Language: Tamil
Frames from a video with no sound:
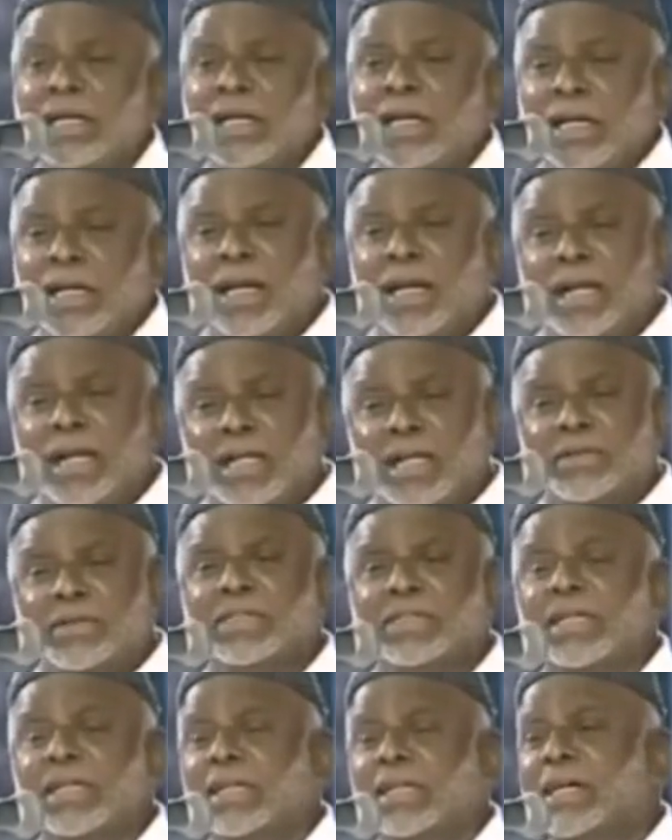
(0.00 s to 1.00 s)
நீங்கள்
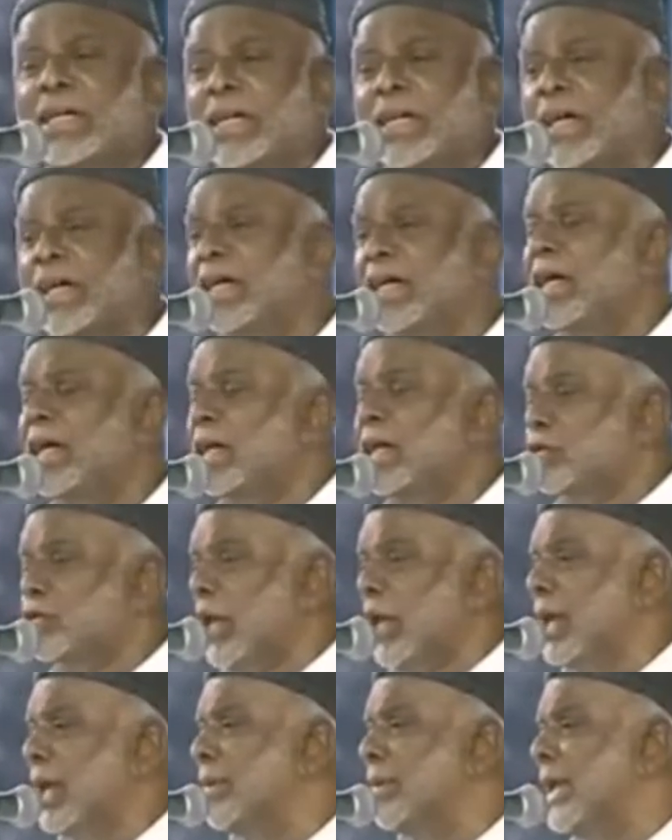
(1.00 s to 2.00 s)
அறிவித்திருக்கிற
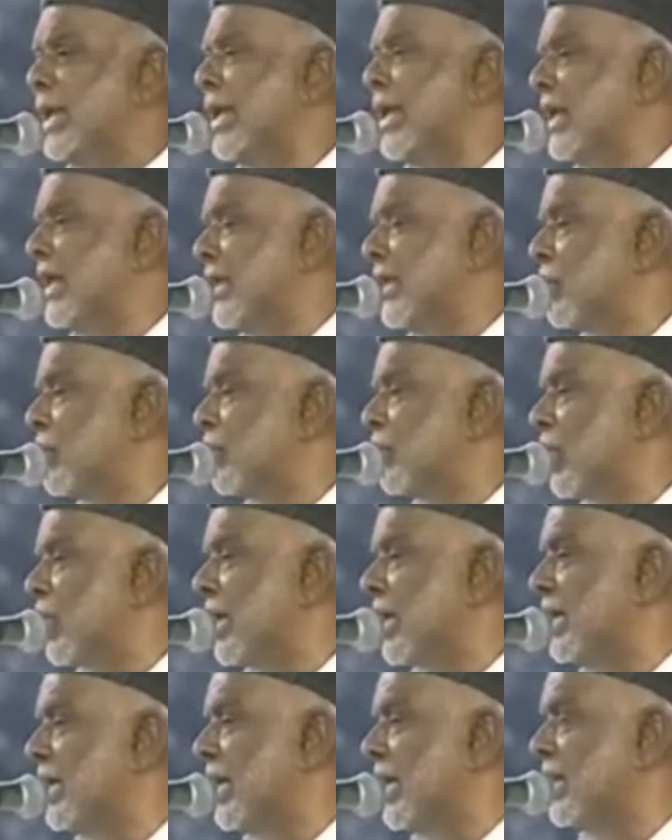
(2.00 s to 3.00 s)
சுயமரியாதை
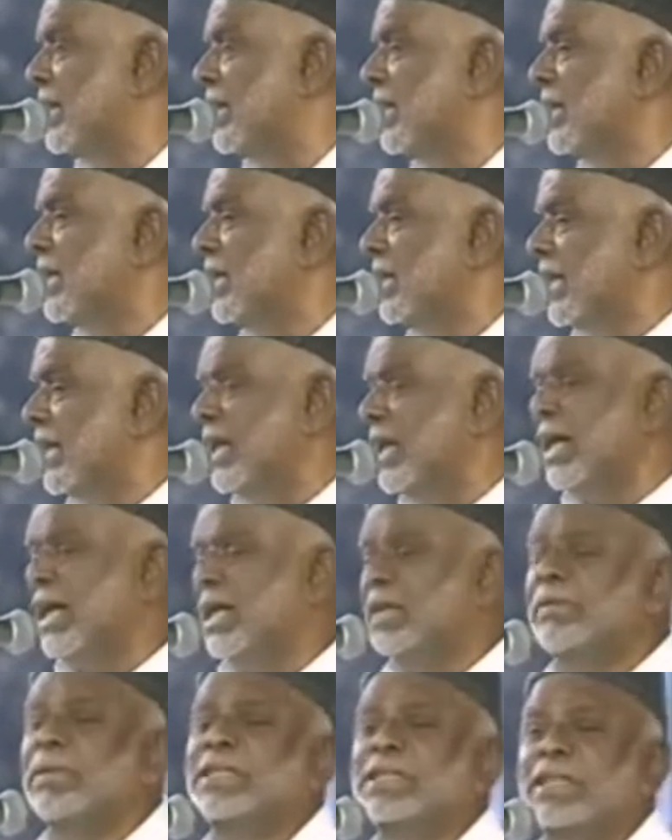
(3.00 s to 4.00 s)
கொள்கையை நீங்கள்
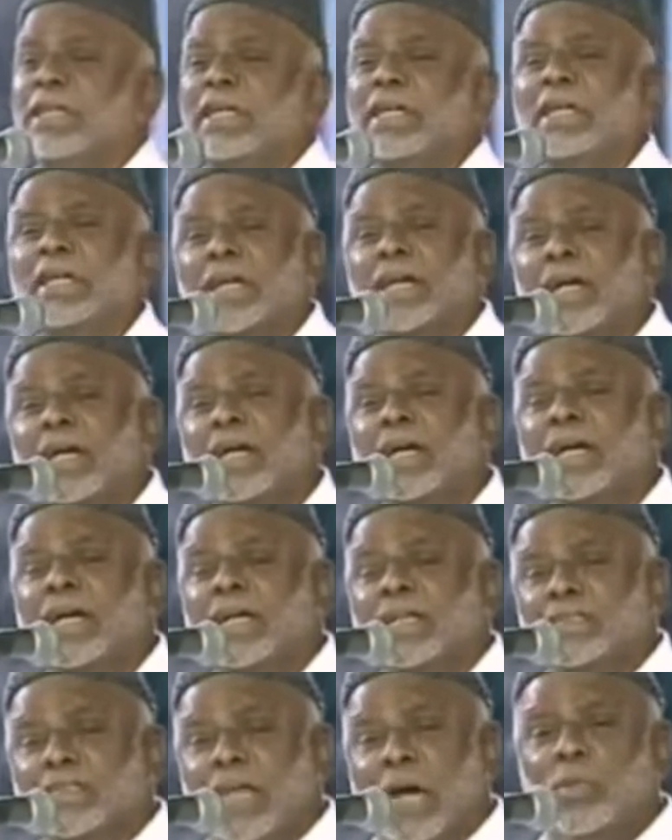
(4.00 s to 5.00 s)
அறிவித்திருக்கிற
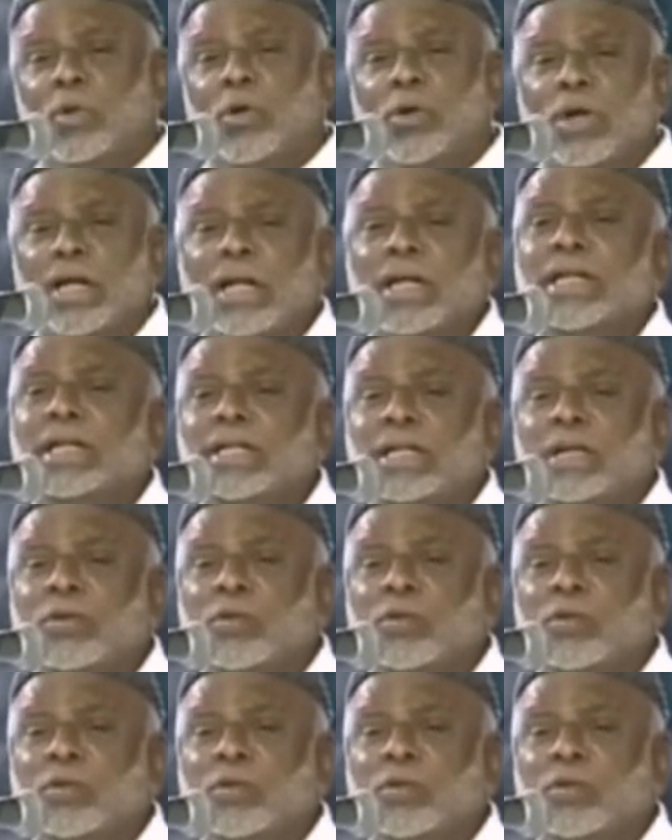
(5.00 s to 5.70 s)
சமூக நீதி